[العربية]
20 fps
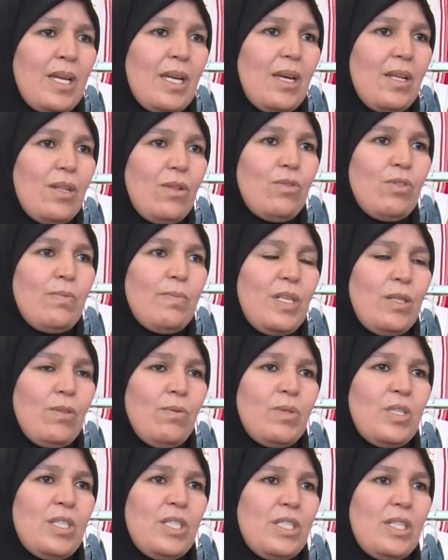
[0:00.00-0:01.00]
كيقدوش ما
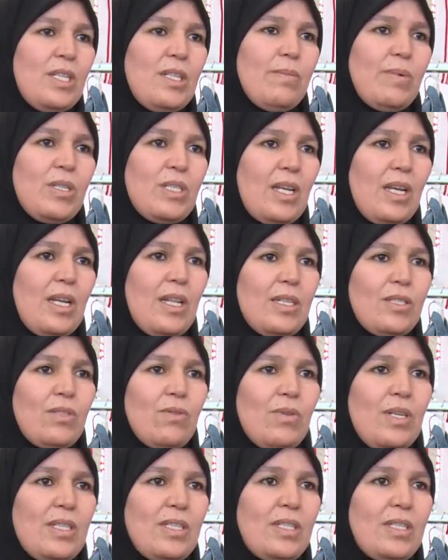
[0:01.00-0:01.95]
عندهمش الجد باش يخلصوا هاد